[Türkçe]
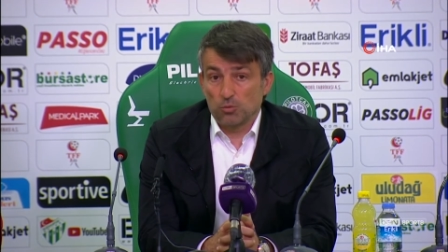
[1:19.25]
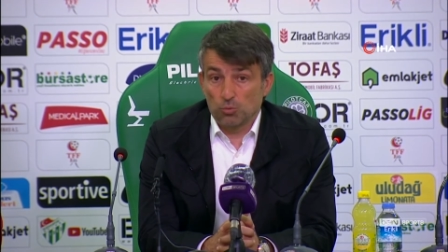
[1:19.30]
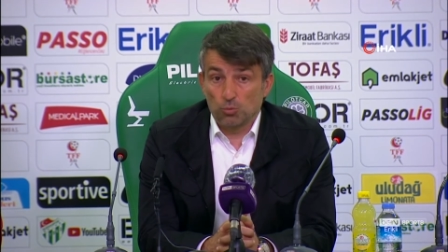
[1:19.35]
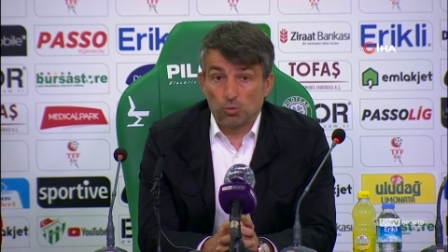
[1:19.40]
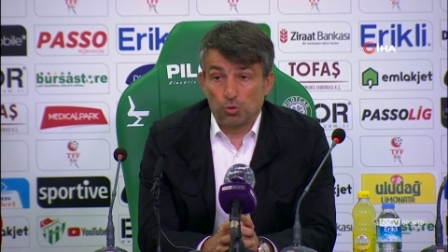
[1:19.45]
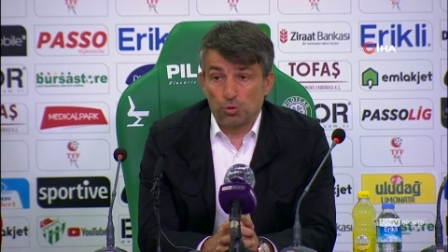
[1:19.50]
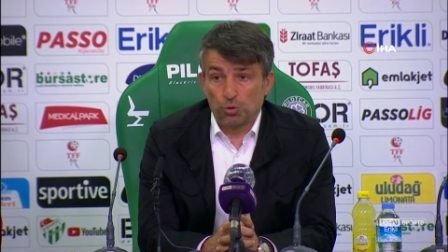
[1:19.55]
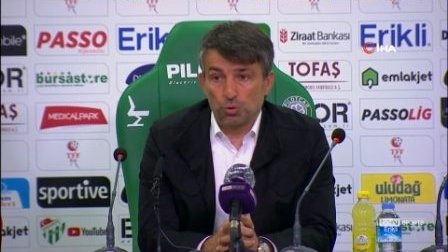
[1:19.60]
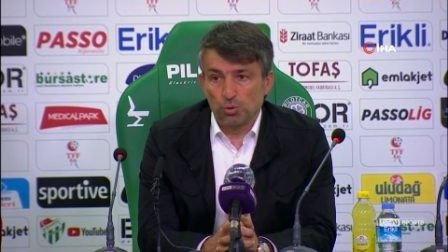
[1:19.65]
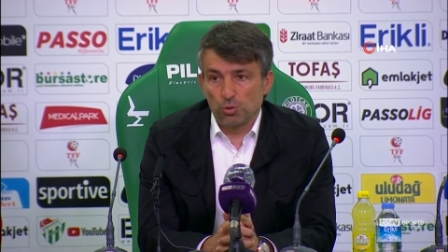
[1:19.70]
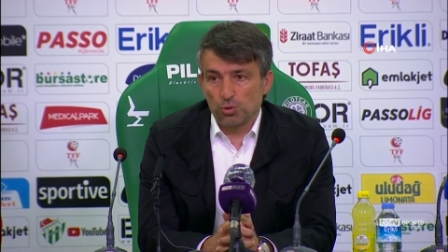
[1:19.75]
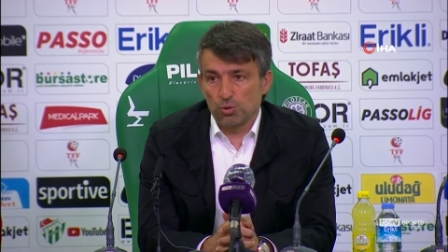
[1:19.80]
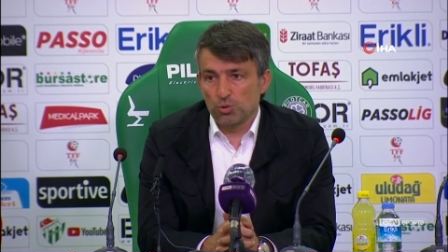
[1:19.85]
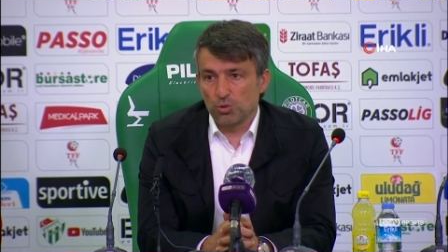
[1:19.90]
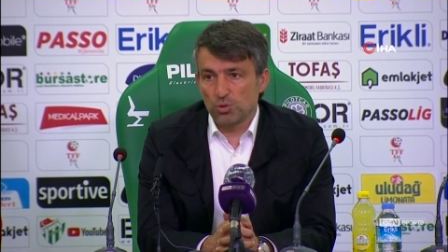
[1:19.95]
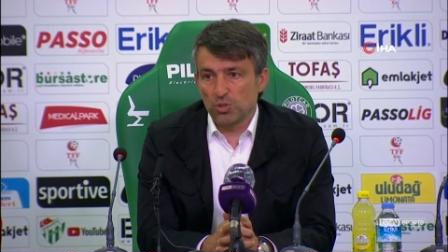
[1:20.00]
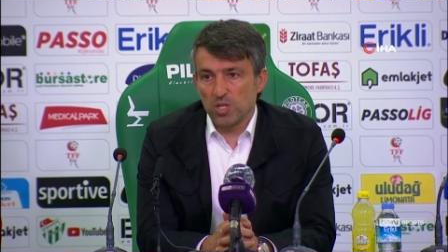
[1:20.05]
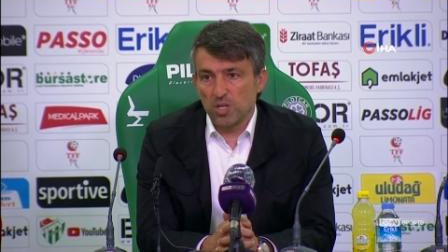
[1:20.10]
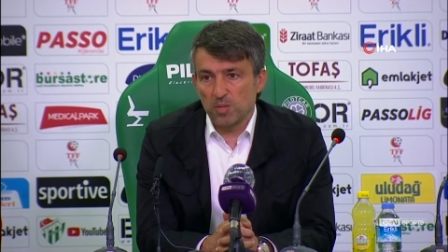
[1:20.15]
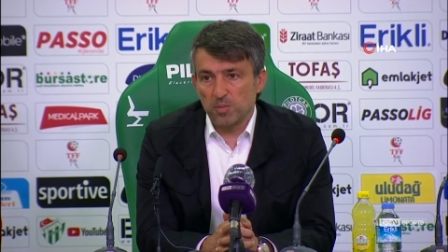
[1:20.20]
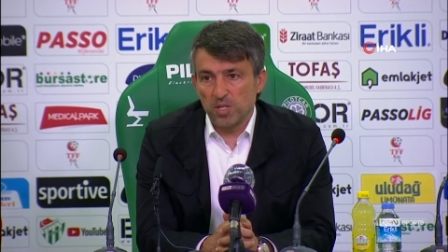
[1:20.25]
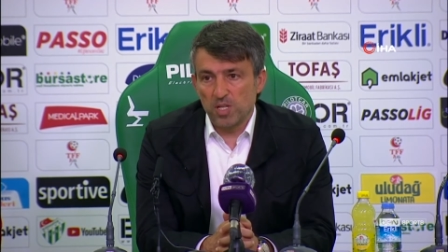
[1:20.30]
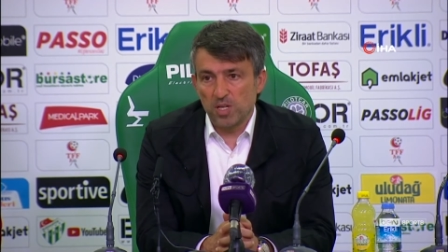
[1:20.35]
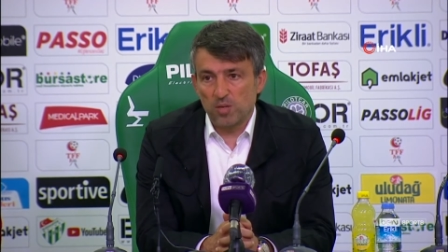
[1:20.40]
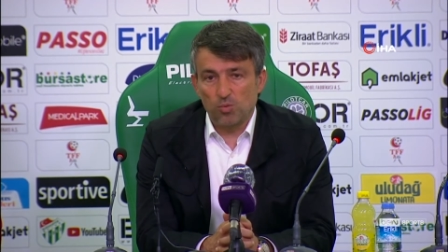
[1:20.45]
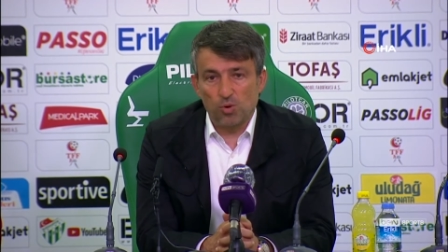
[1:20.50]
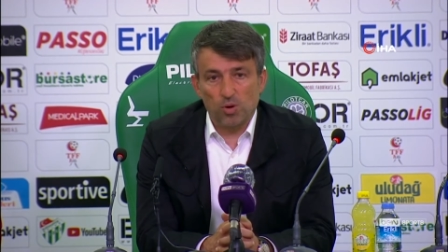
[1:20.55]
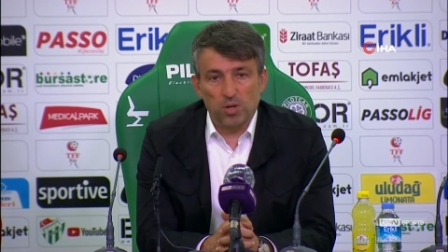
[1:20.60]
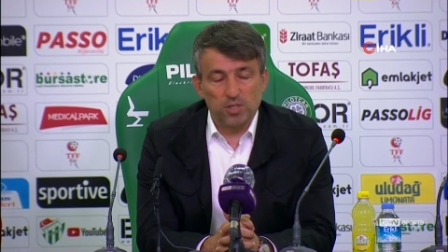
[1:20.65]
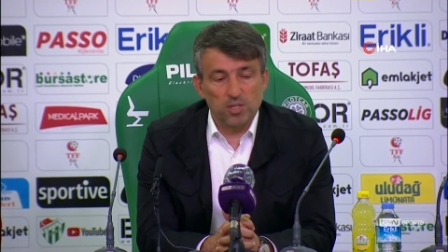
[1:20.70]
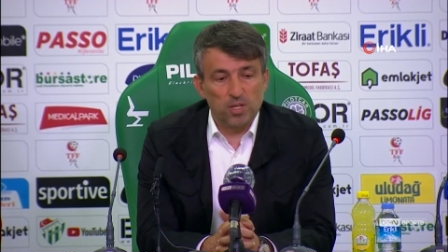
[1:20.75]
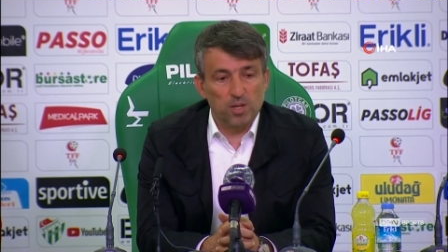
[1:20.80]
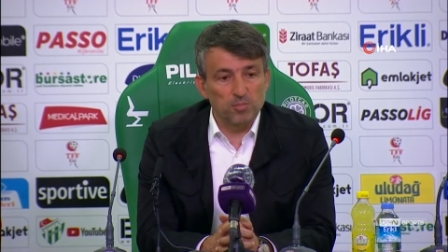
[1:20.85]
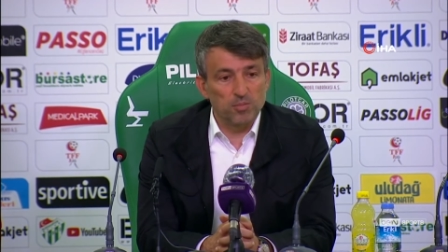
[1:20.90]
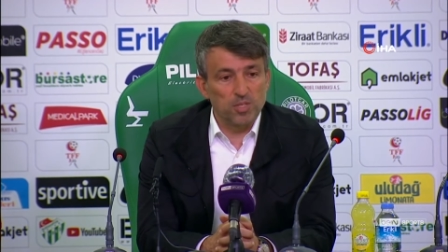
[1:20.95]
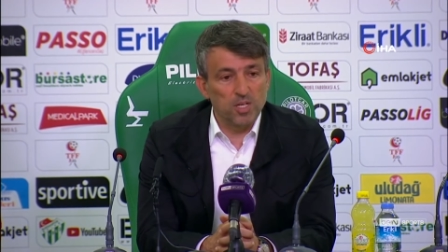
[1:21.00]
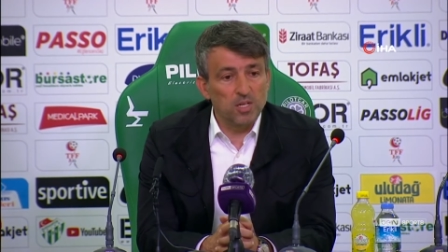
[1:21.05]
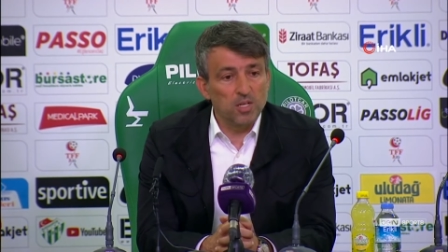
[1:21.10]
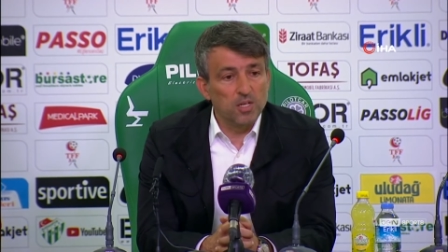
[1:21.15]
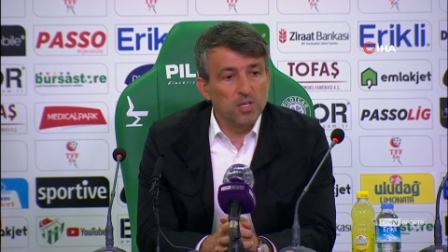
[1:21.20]
düşündürücü diyebilirim o
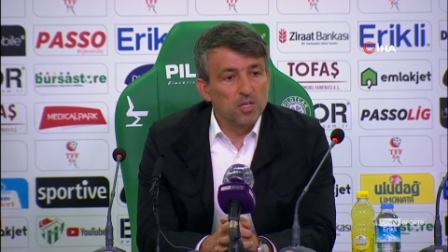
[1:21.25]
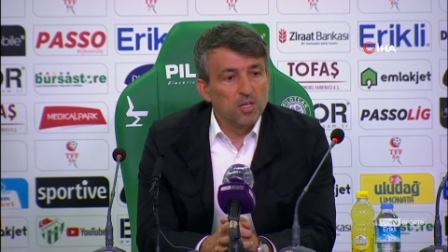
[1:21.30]
anlamda. E,